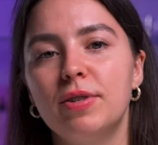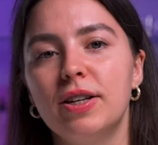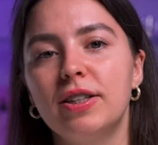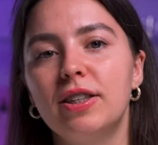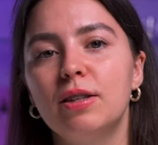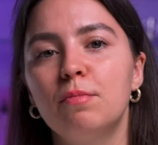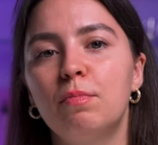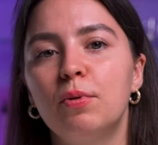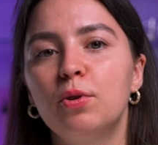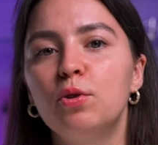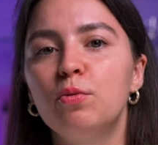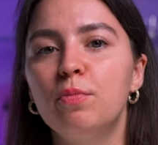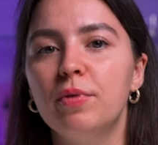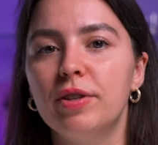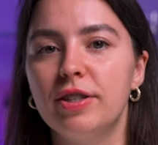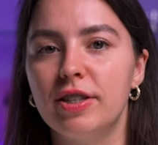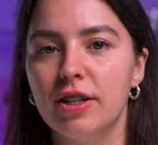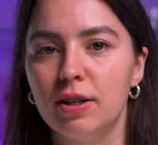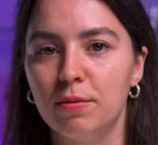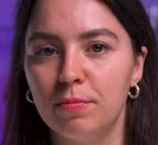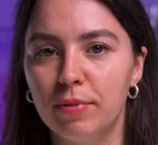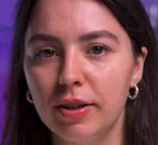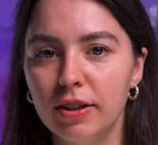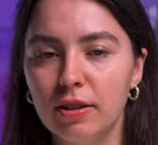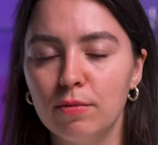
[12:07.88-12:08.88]
обязательно
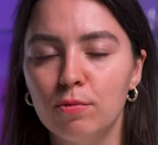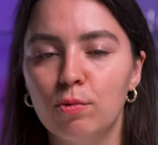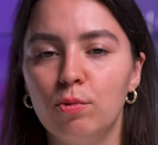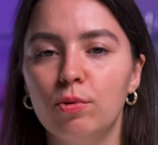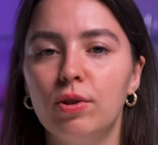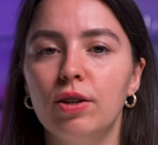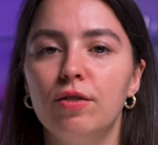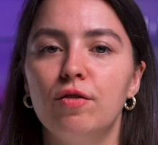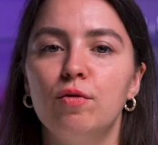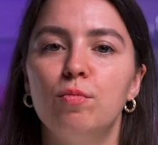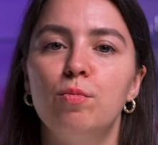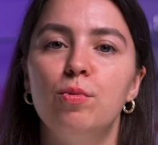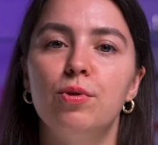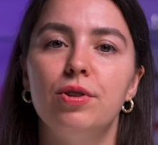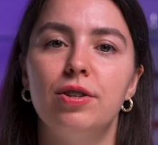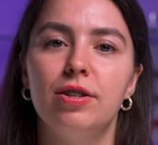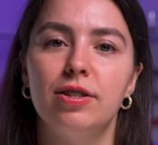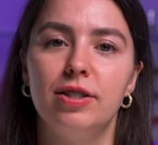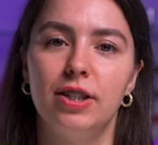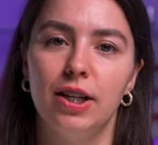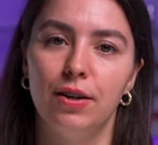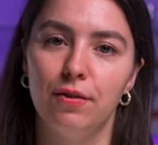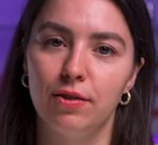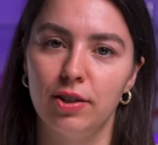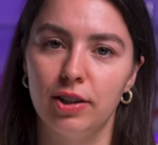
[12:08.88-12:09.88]
подумайте об этом, куда вы будете
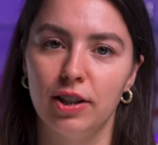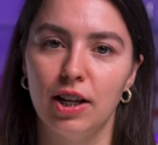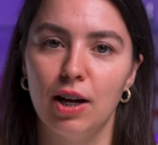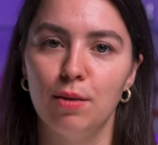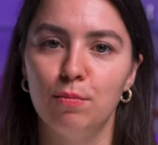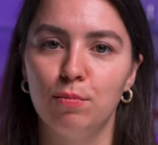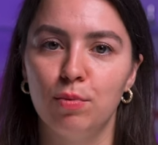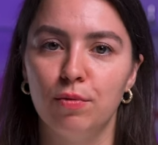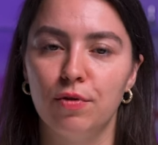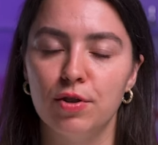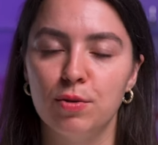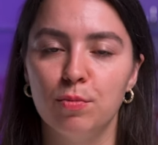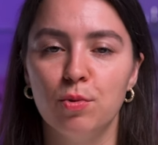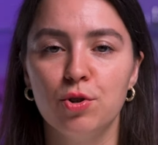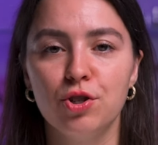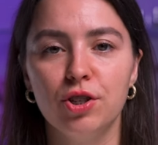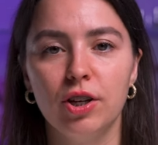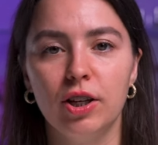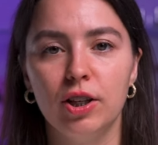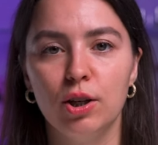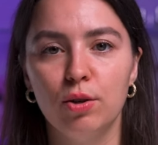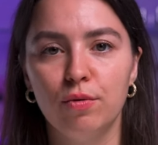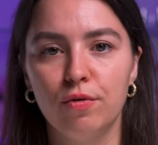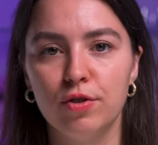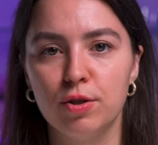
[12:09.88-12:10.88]
ставить лампу.
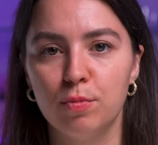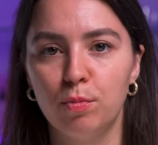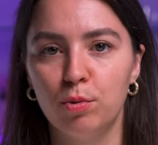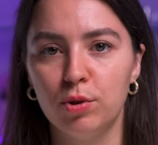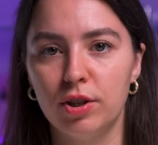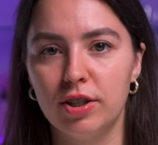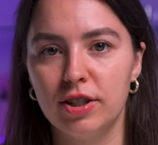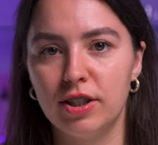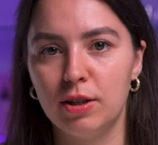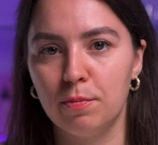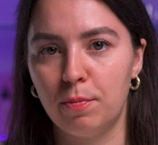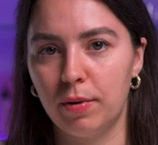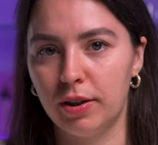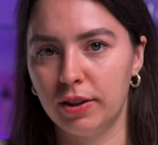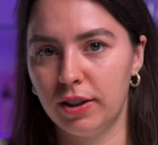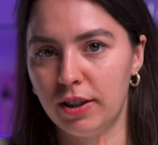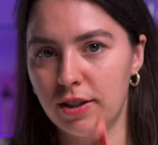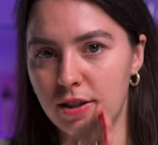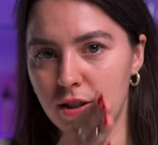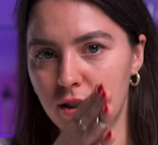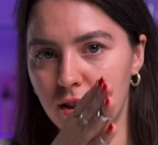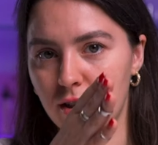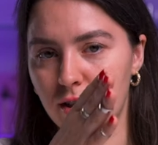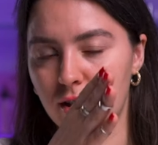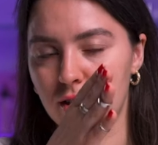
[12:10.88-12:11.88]
Возможно, она у вас будет с
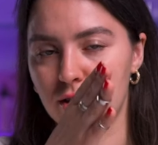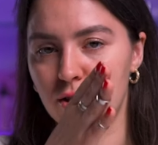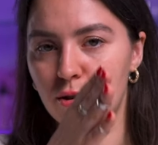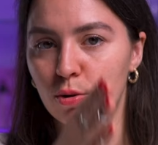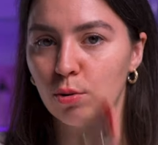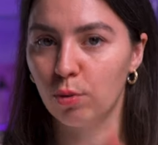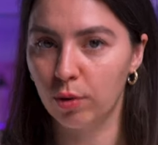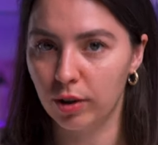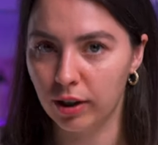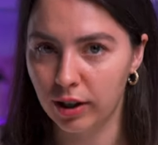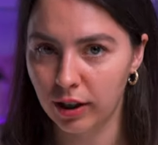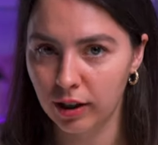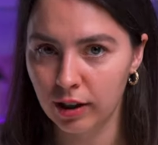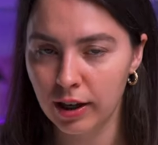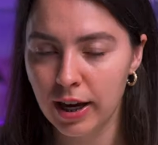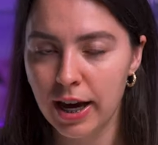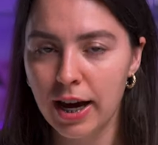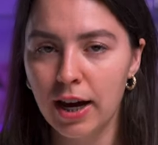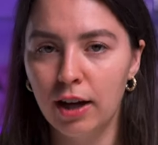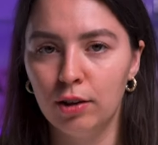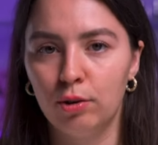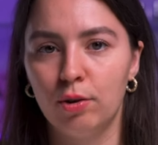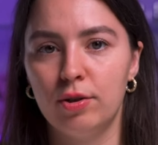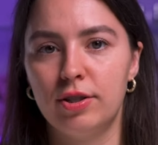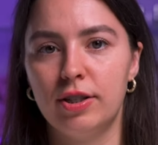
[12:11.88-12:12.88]
дополнительной стойкой,
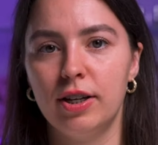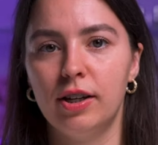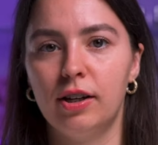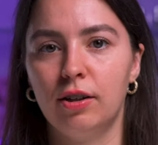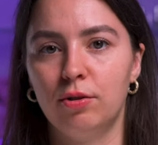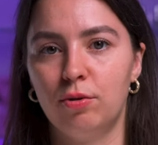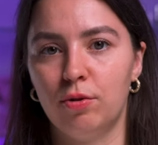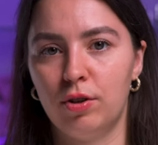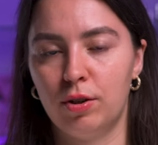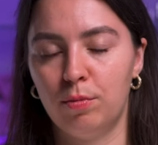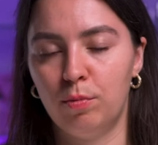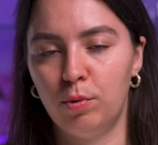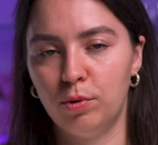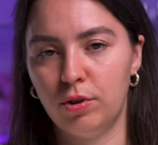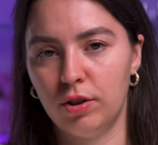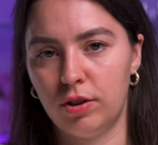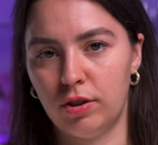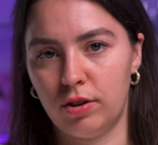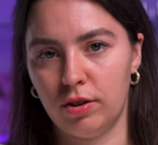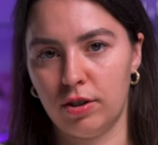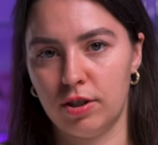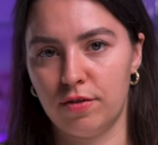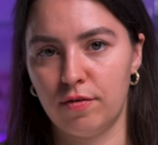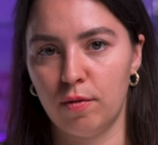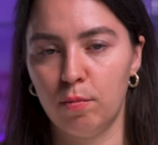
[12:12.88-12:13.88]
то есть та, которая
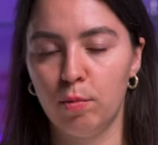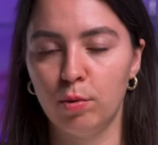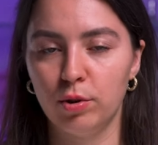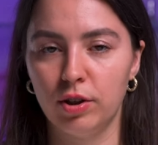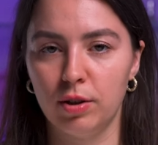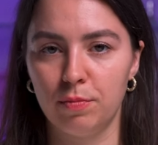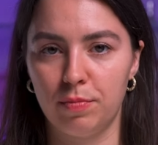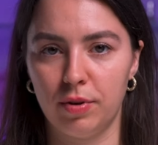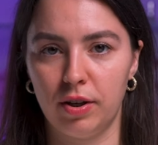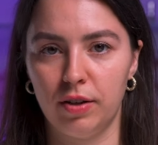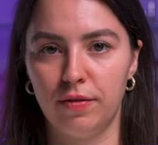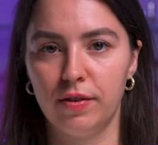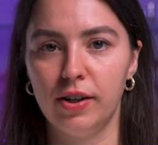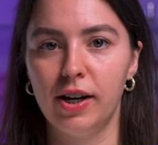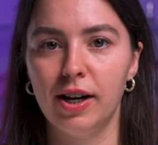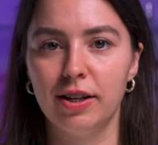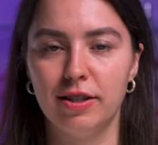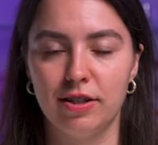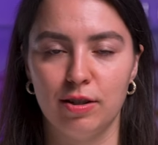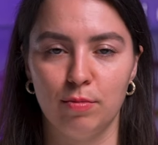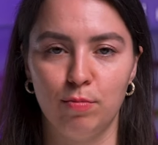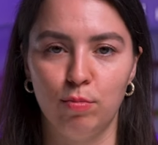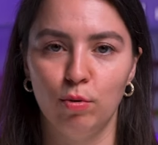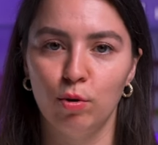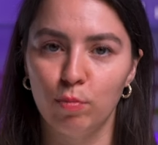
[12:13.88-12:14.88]
будет э, свободно
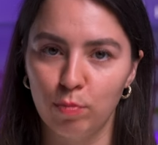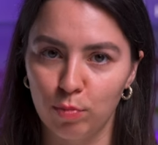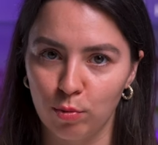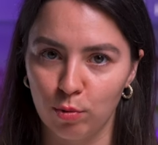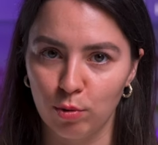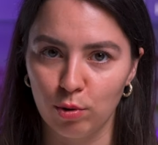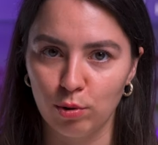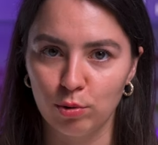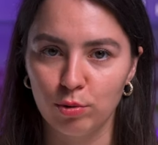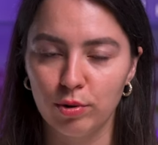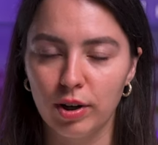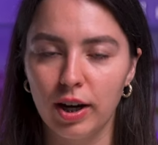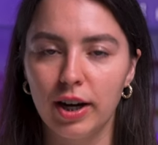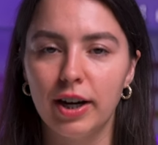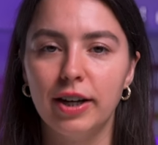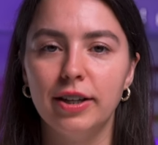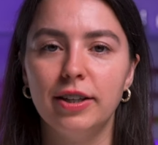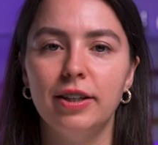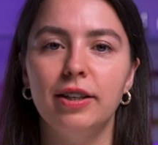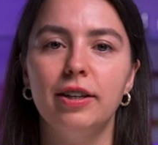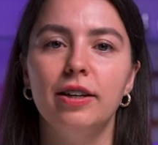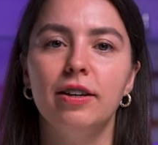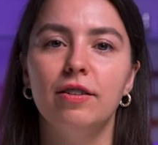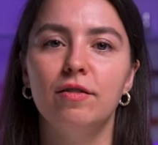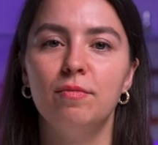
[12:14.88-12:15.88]
передвигаться по полу, а
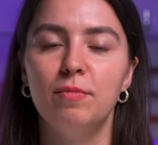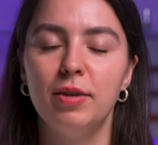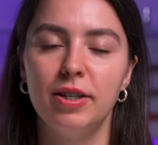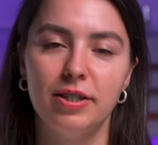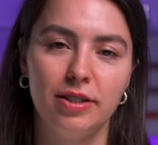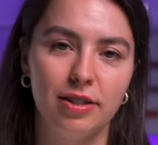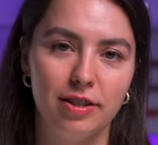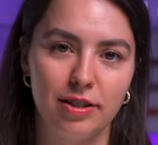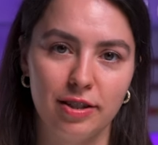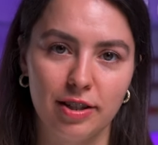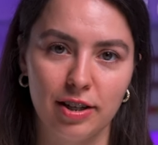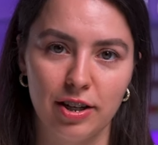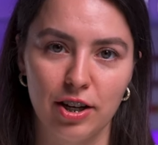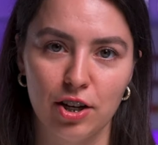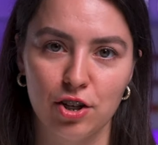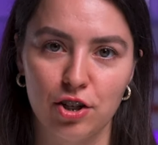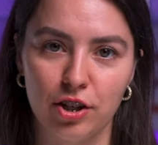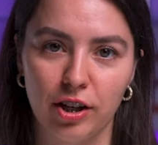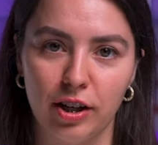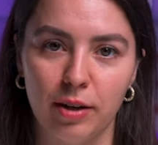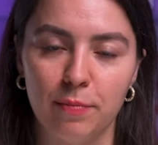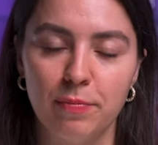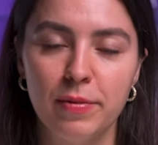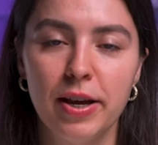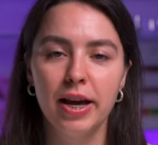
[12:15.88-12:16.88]
не вместе с
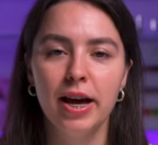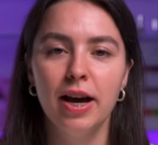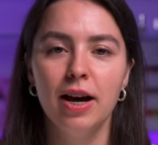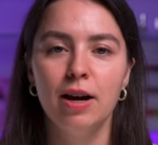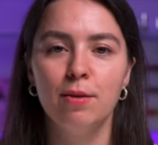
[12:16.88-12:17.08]
тележкой.